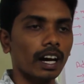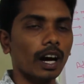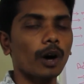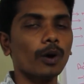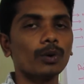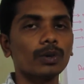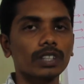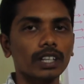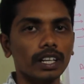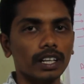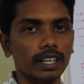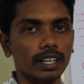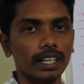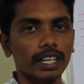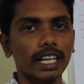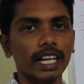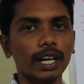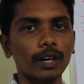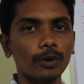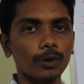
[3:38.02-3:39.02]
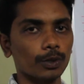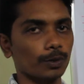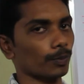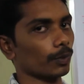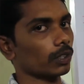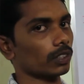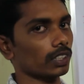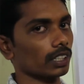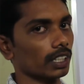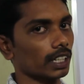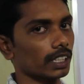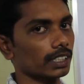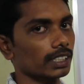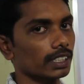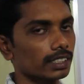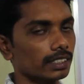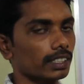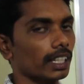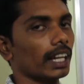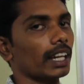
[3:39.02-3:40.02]
అవుట్ లేఅవుట్ మొత్తం
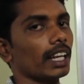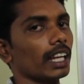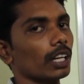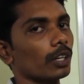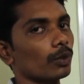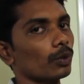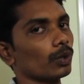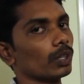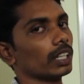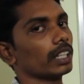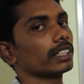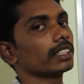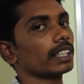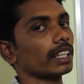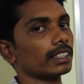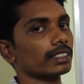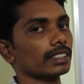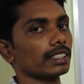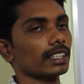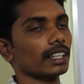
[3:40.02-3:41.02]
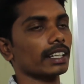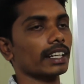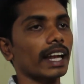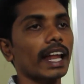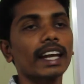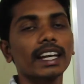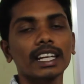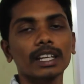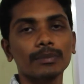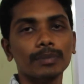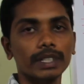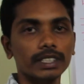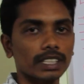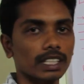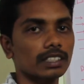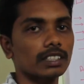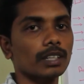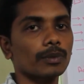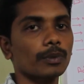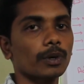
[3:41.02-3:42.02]
నచ్చేసి దాన్ని ఎక్కువ క్లిక్ క్లిక్ చేస్తున్నారు ల్యాండింగ్ పేజ్
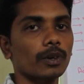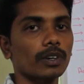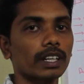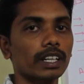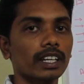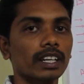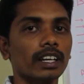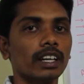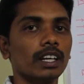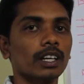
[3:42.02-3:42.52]
అంతా బాగుంది